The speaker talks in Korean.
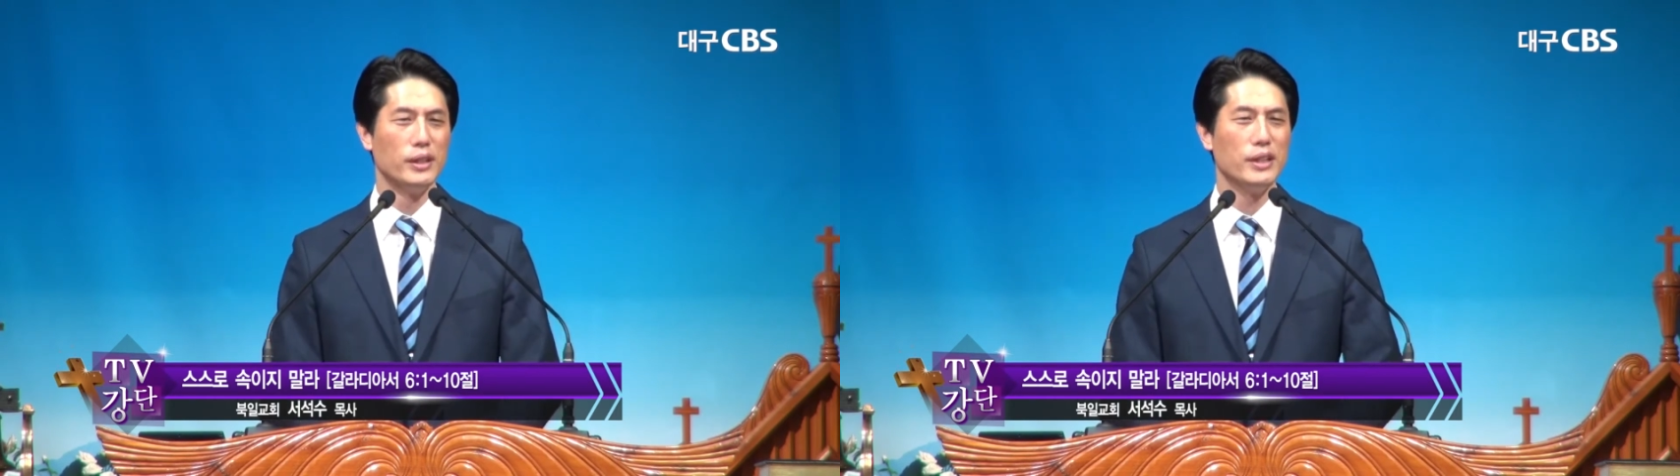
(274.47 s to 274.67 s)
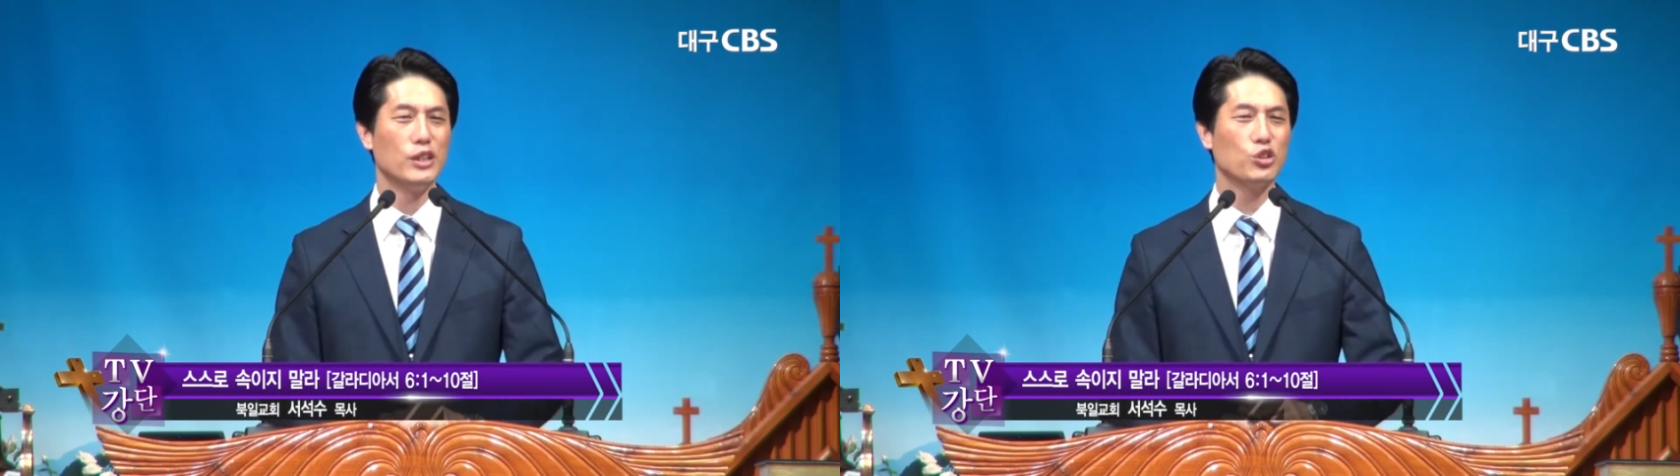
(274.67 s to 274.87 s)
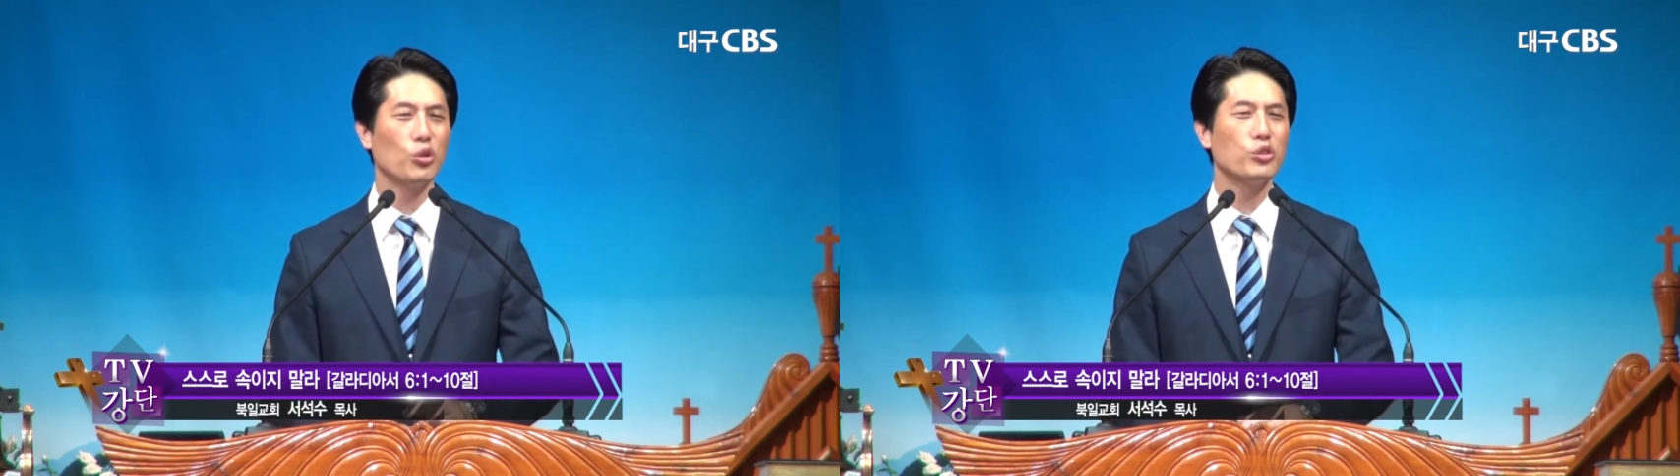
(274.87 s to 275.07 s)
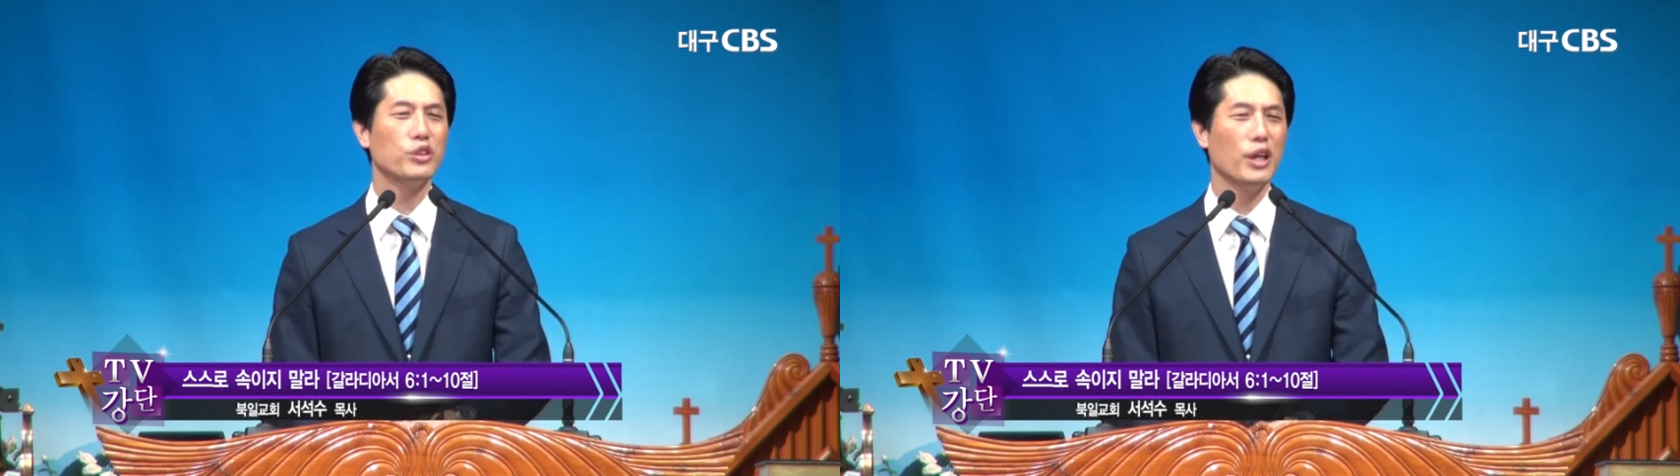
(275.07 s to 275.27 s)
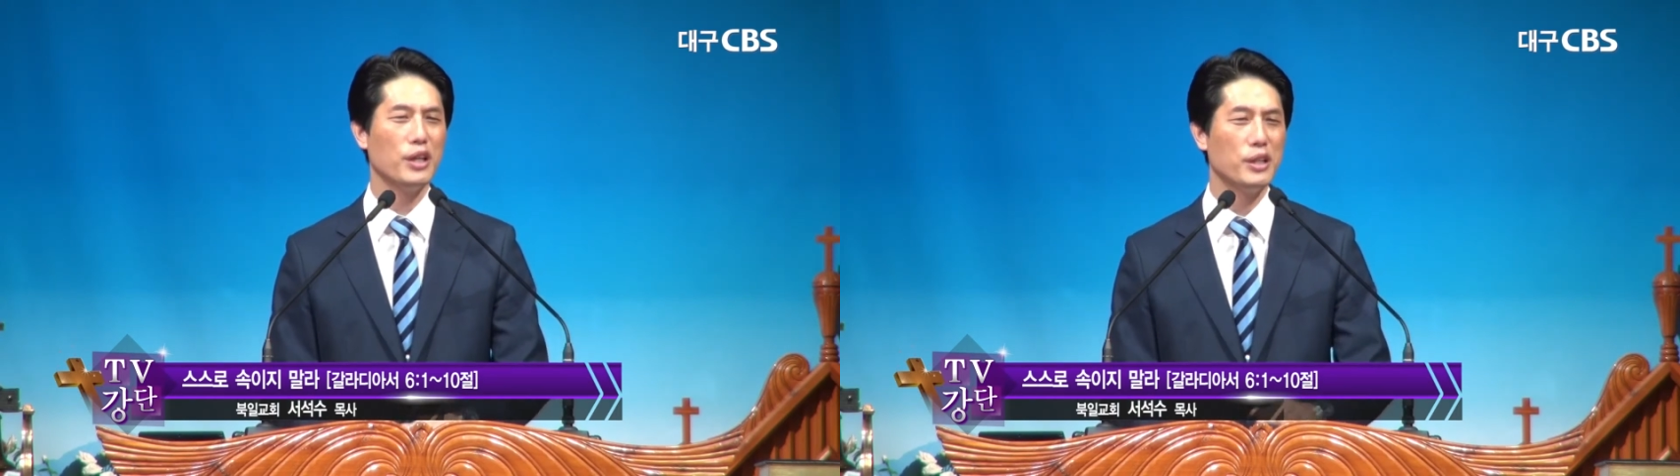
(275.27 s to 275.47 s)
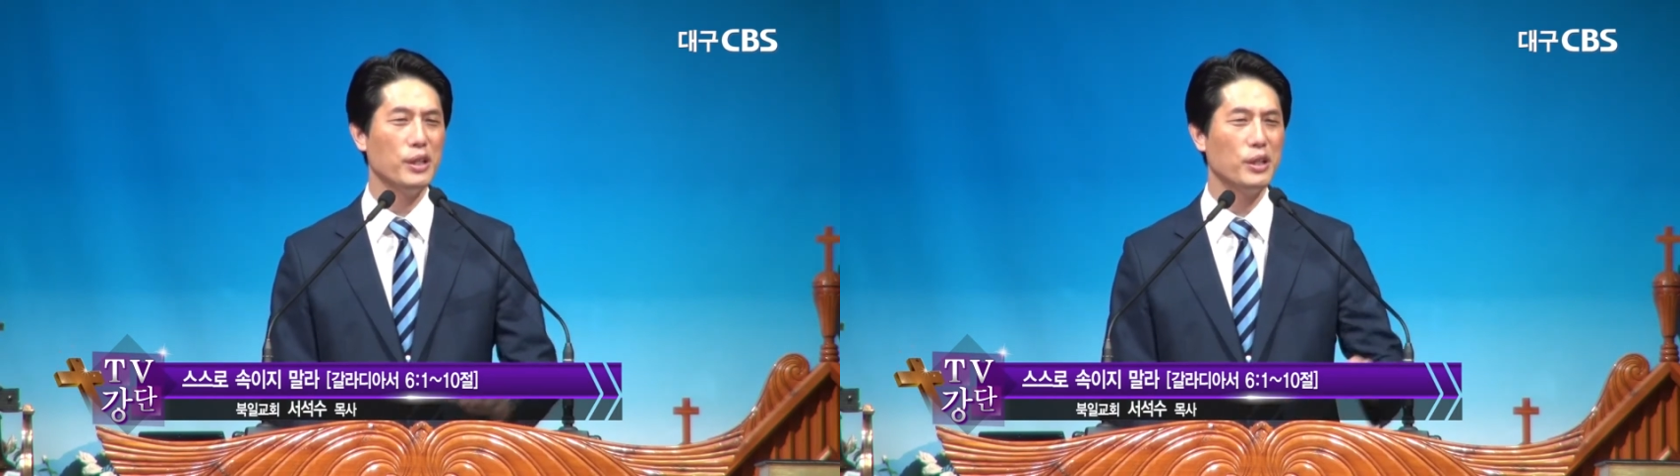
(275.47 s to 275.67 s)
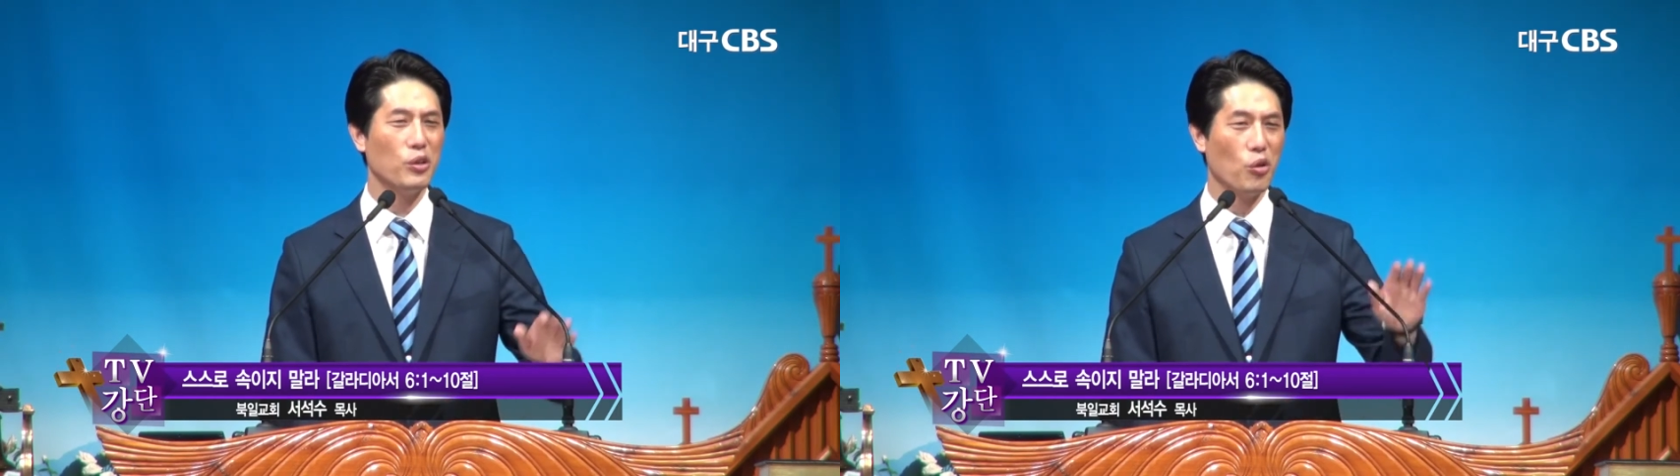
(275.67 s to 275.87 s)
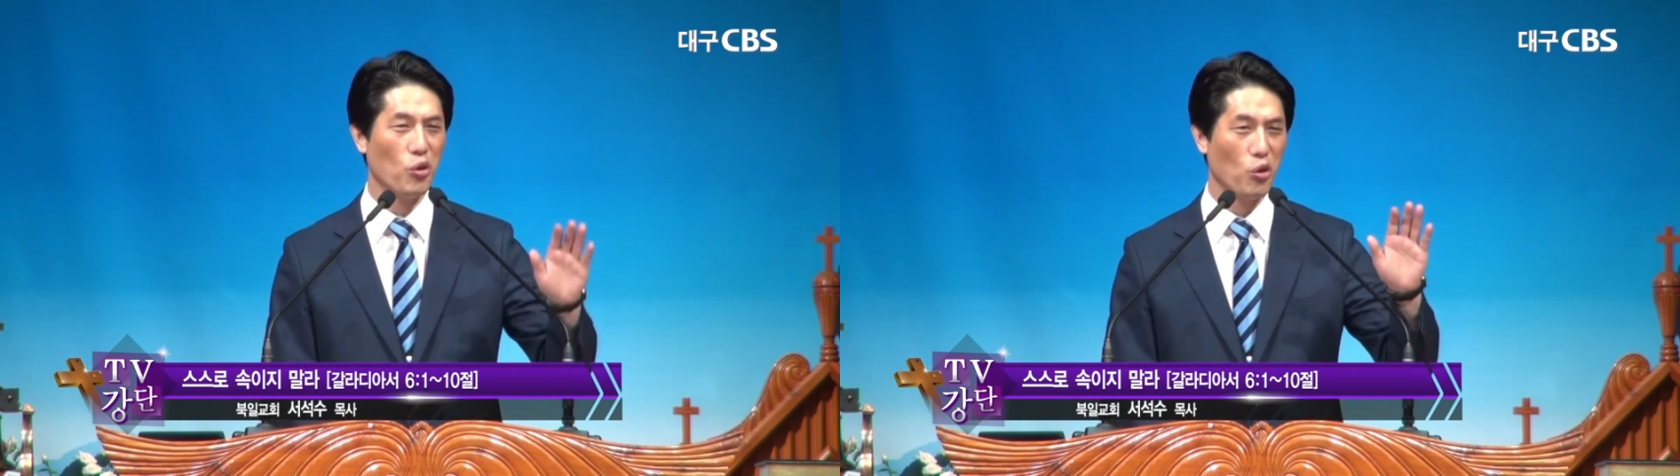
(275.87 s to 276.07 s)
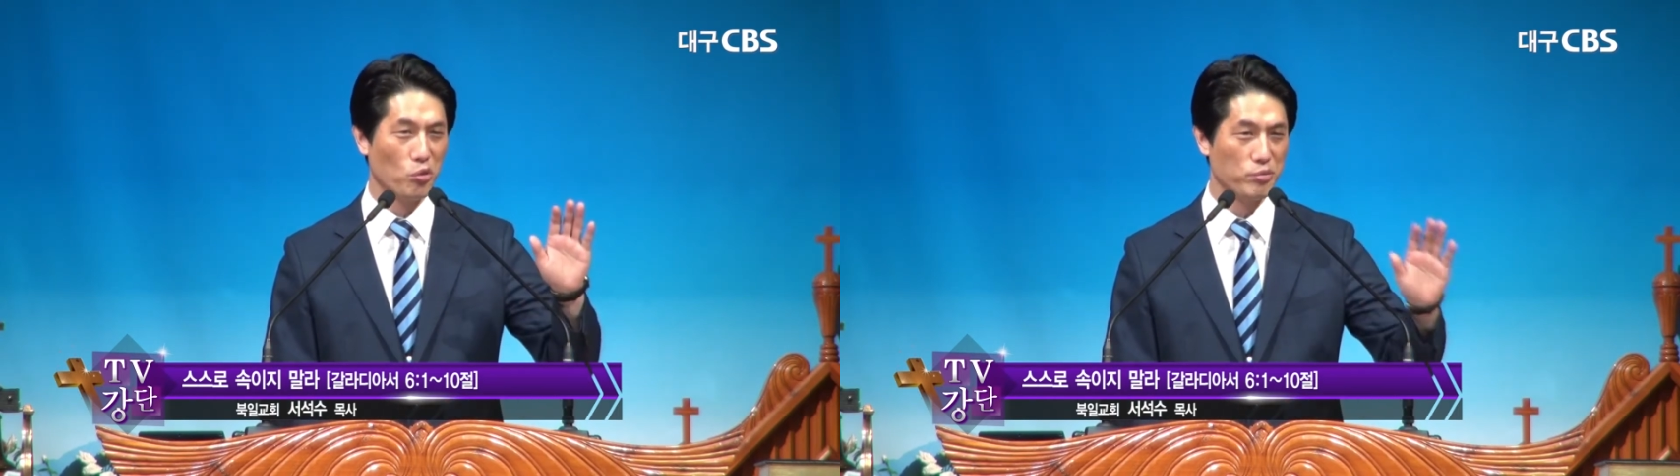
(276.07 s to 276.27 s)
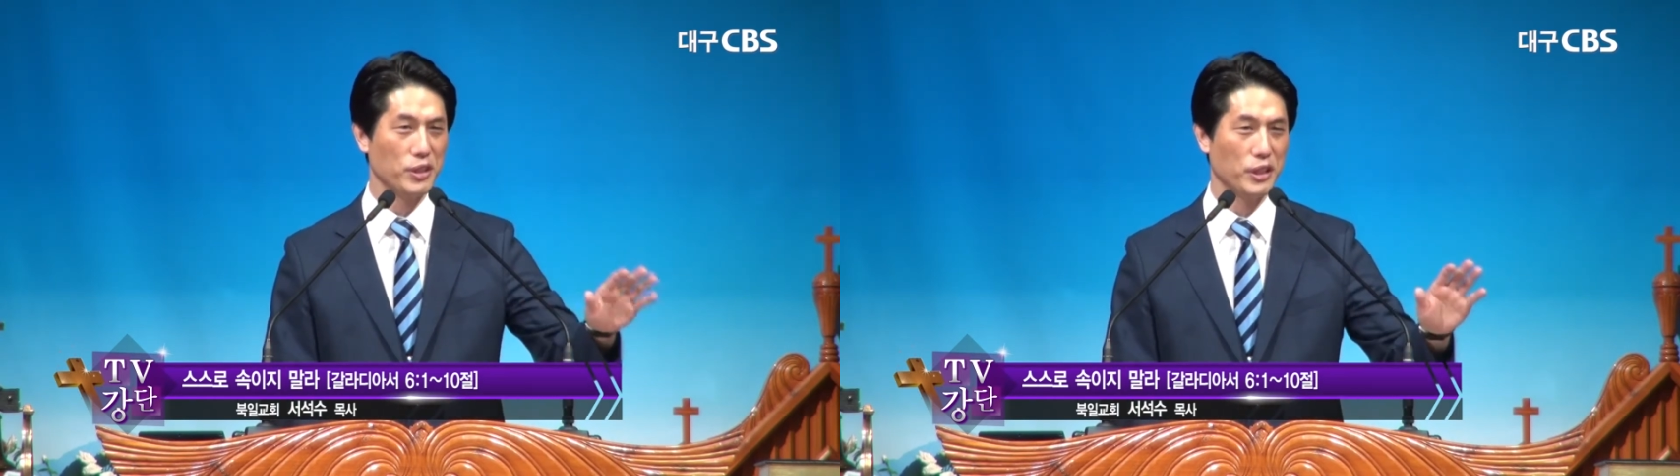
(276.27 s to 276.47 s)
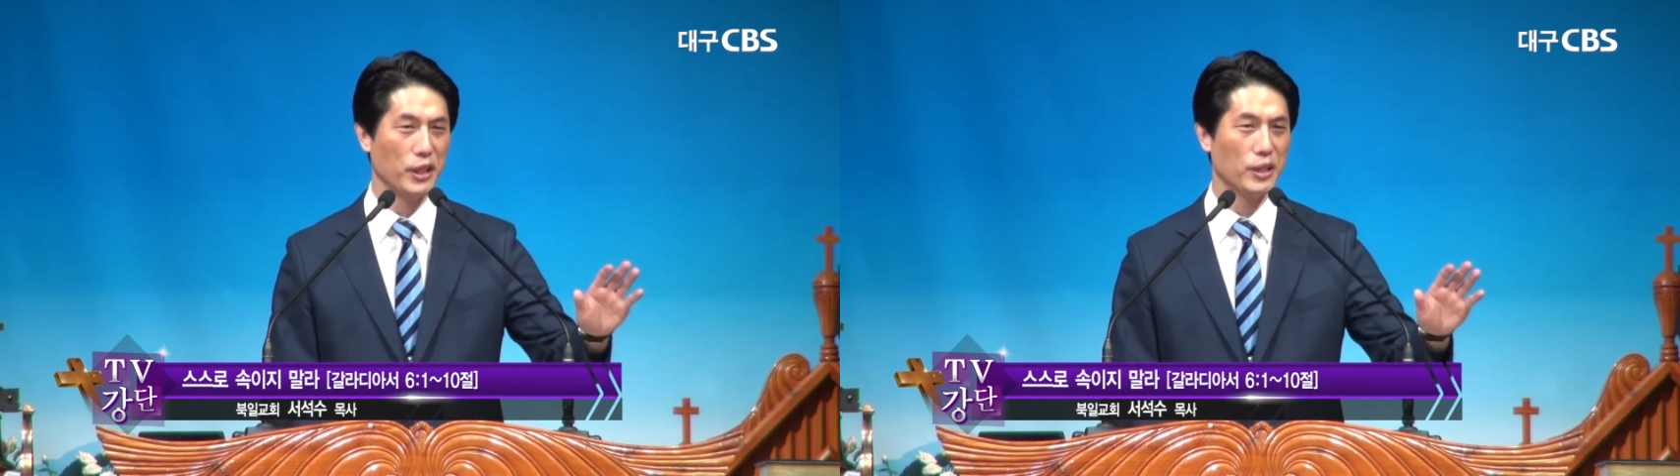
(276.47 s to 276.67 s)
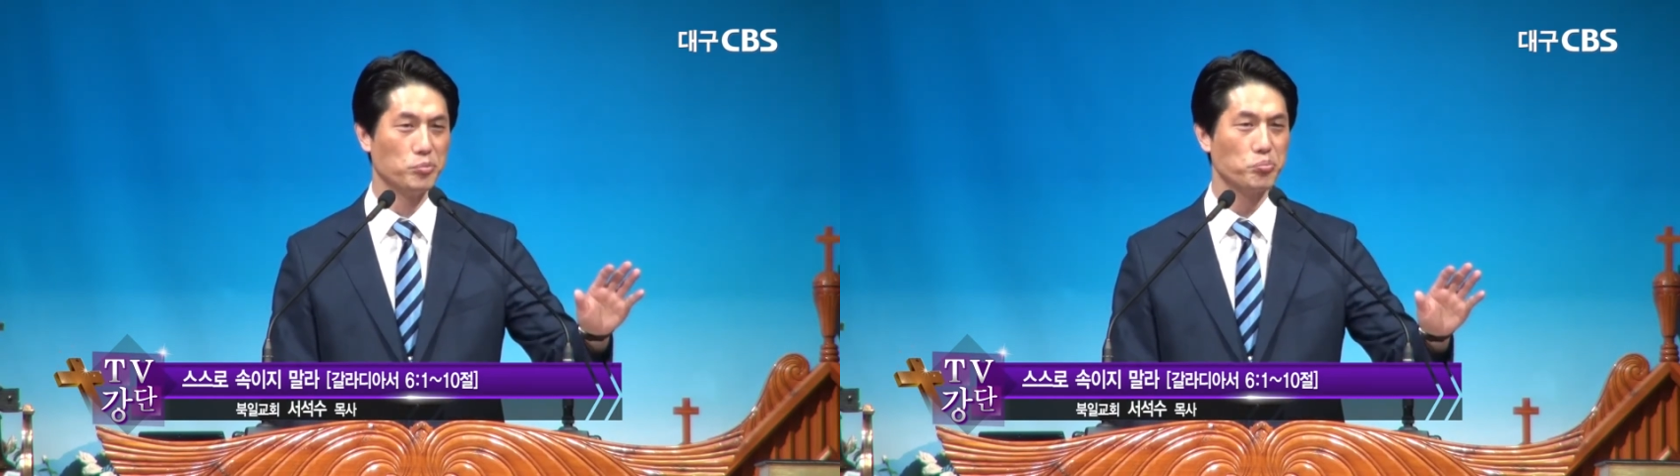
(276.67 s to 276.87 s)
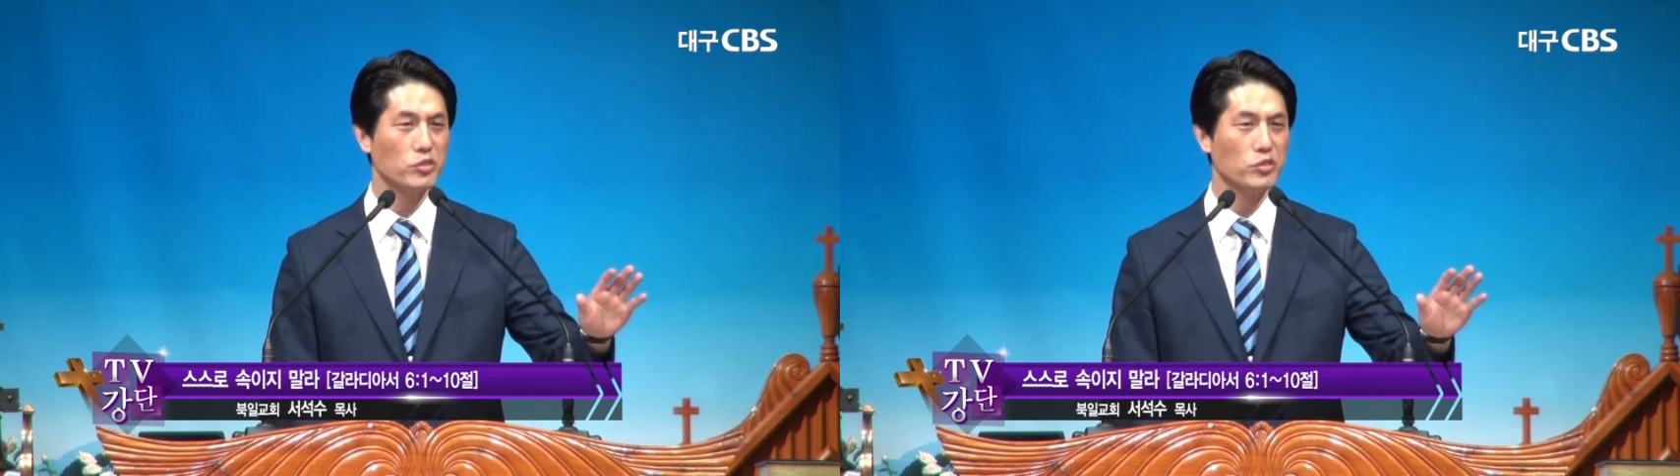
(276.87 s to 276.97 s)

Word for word: 네 촛대를 옮기리라.